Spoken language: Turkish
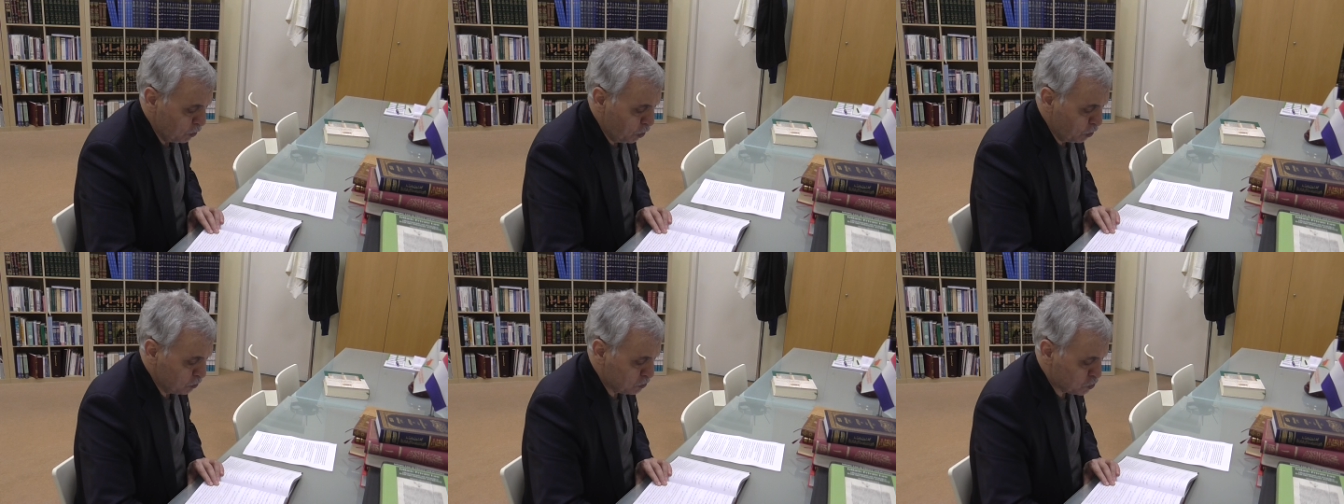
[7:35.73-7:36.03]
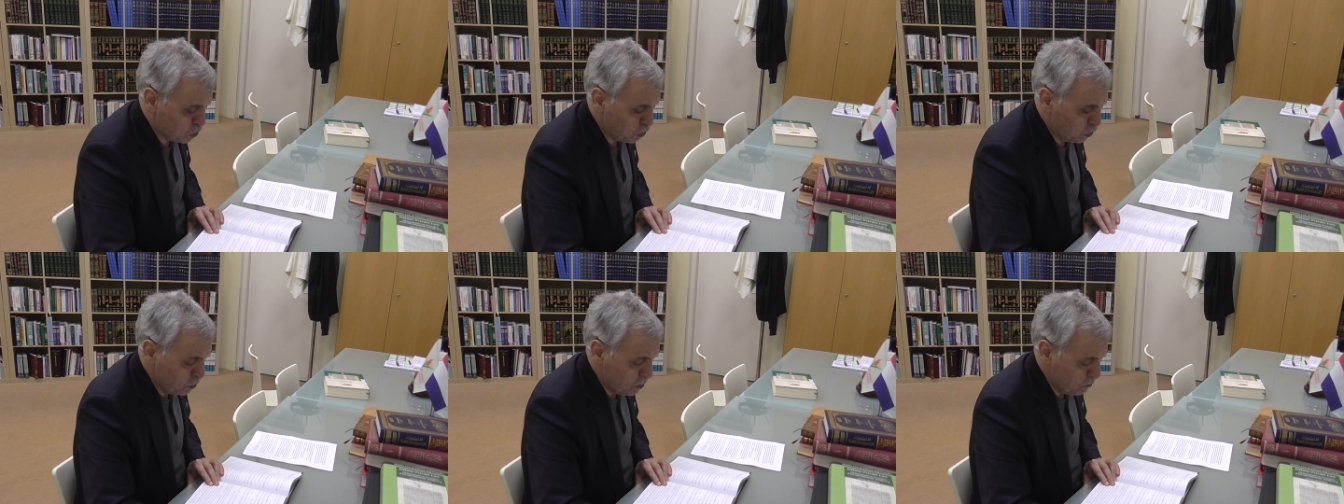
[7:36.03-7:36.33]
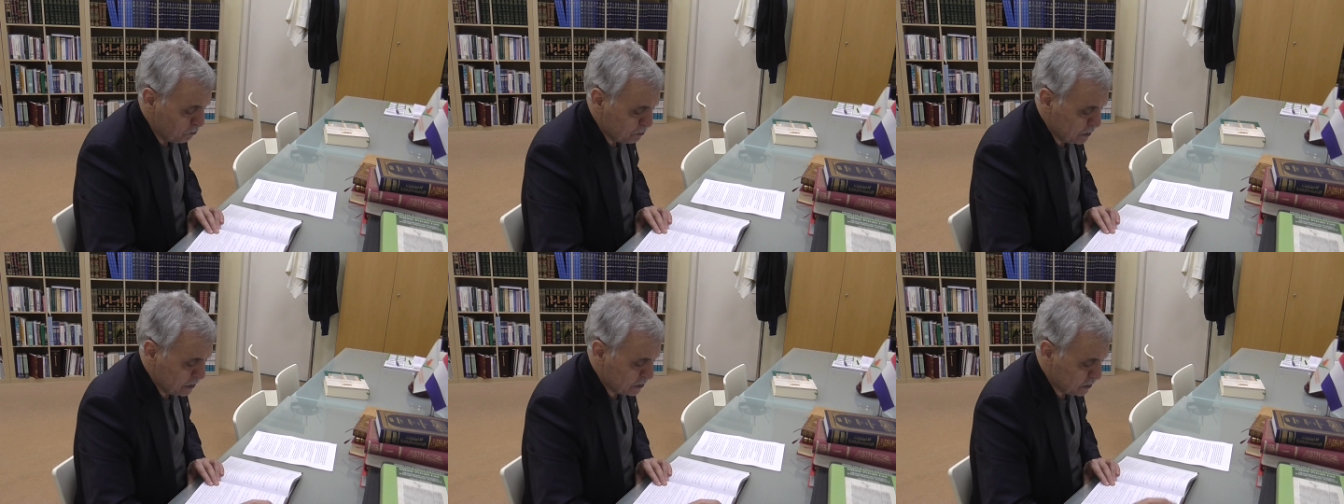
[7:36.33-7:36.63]

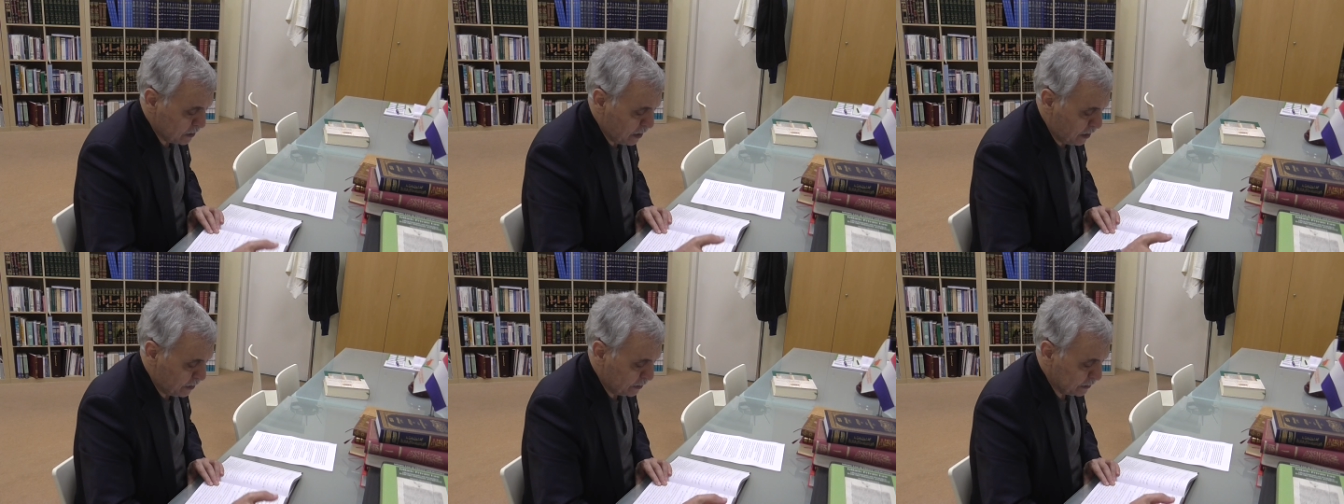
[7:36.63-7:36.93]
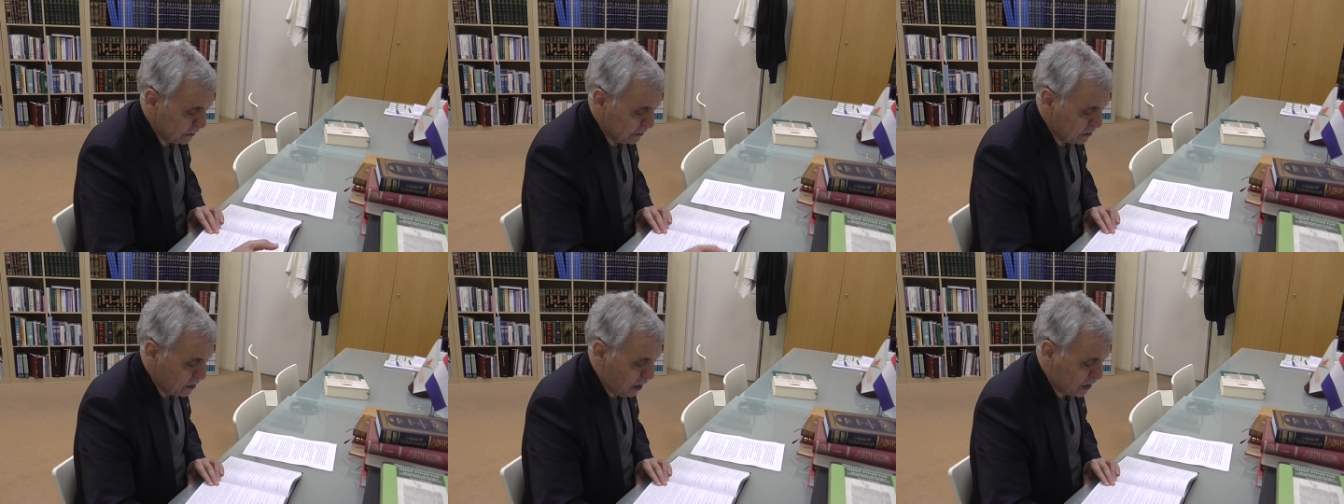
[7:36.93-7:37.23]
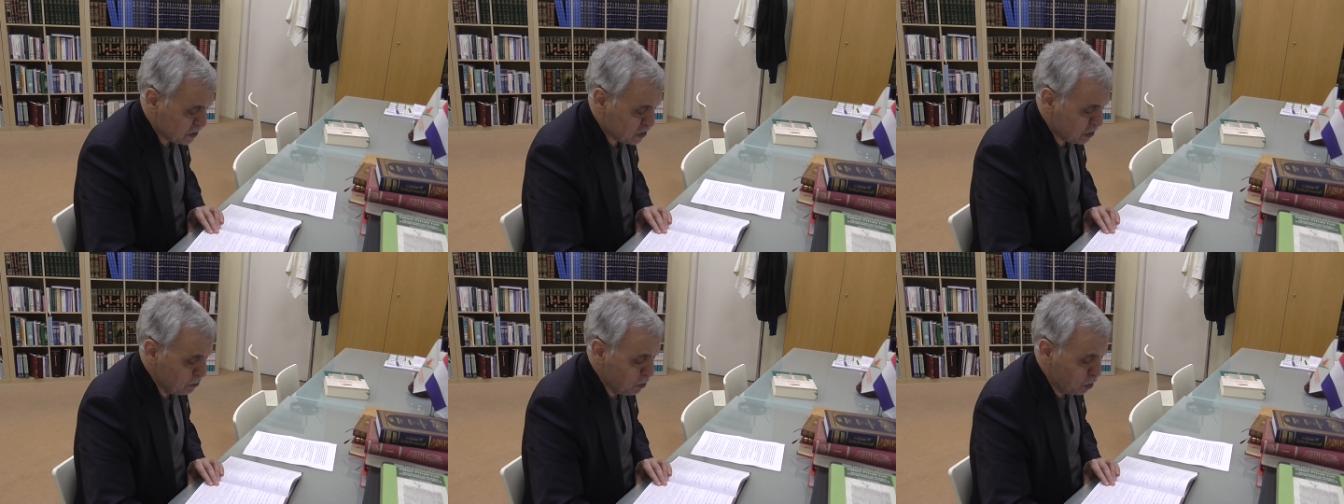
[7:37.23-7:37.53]
ölçü bir yani
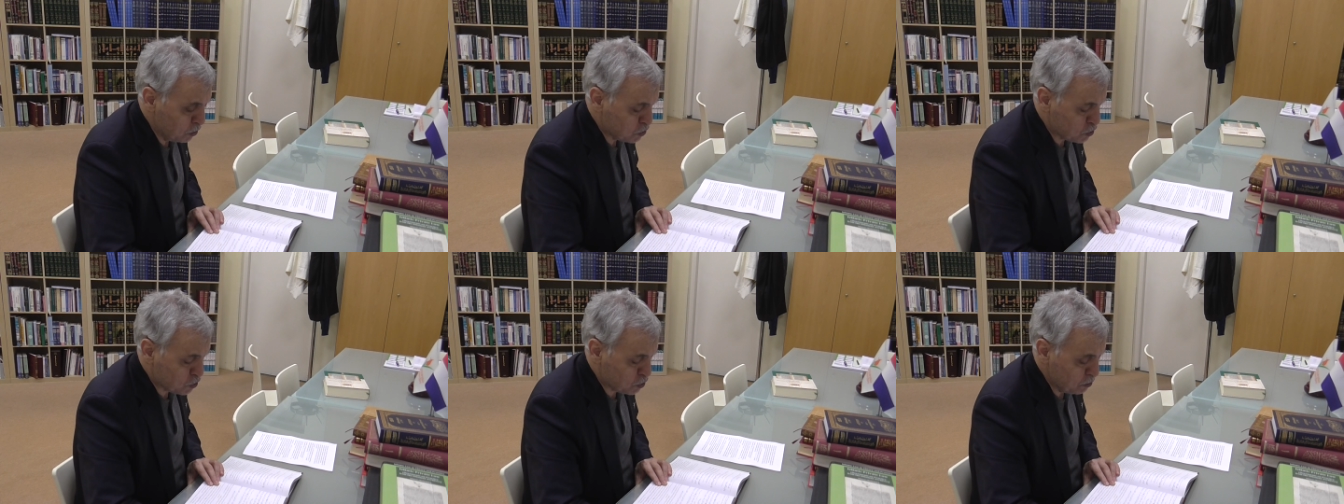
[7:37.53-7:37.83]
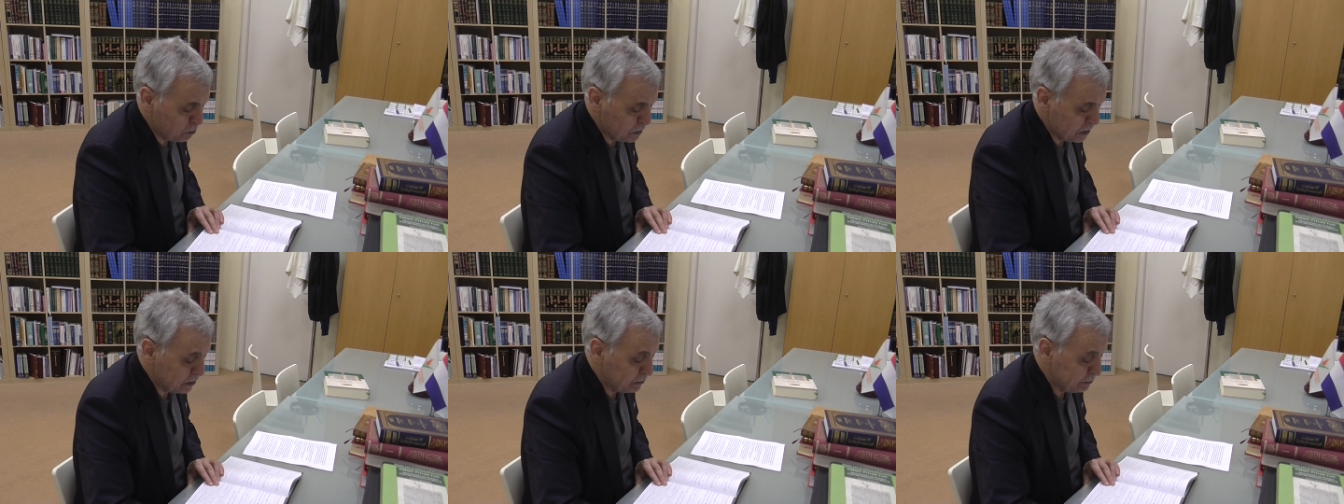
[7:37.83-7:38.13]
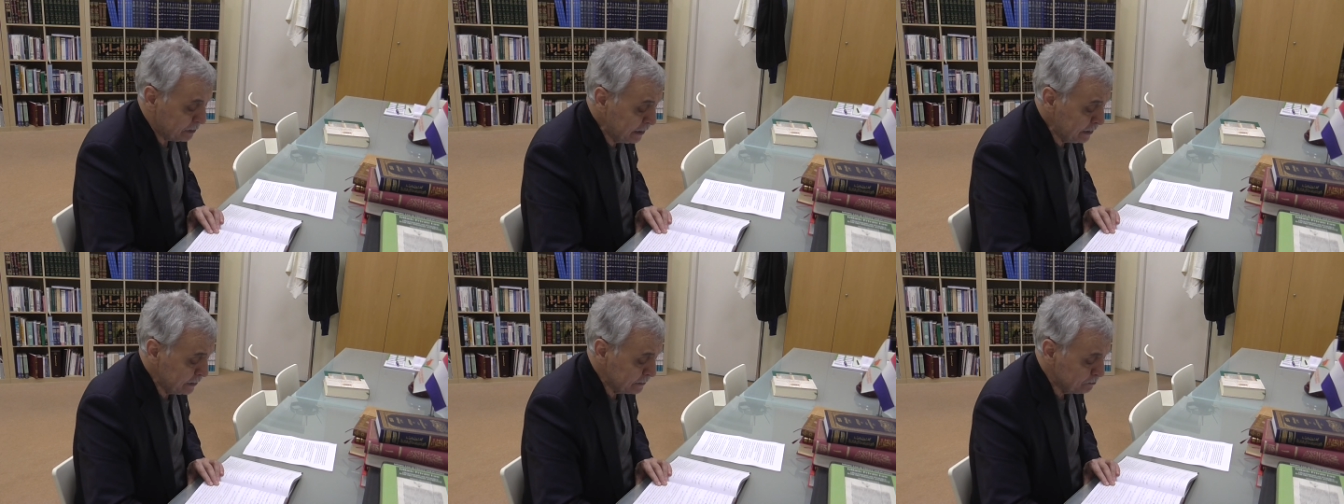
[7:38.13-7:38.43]
hacim ölçüsü
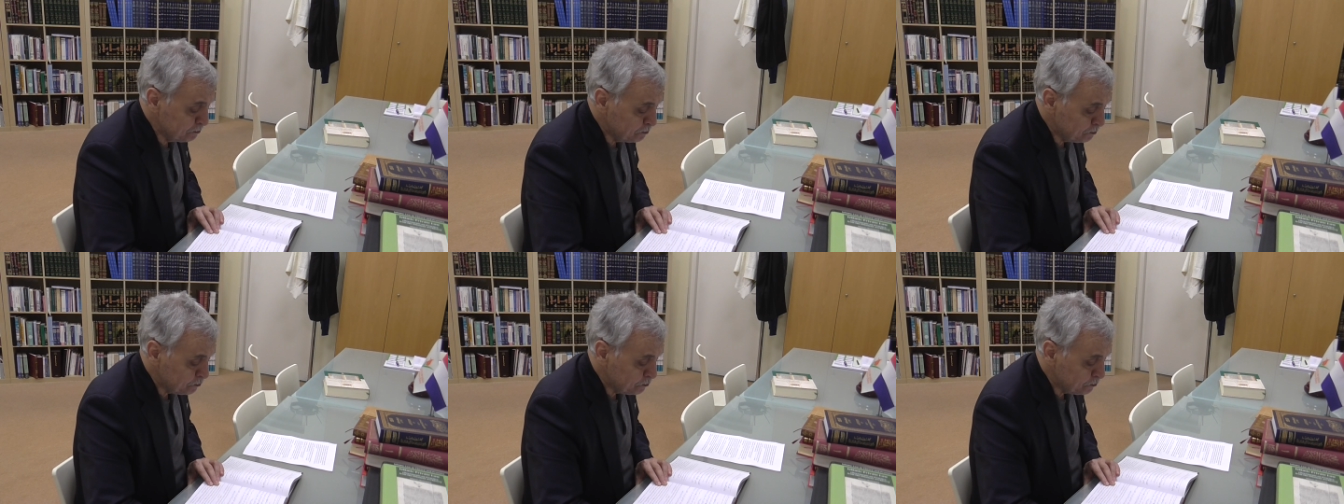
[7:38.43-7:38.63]
birimi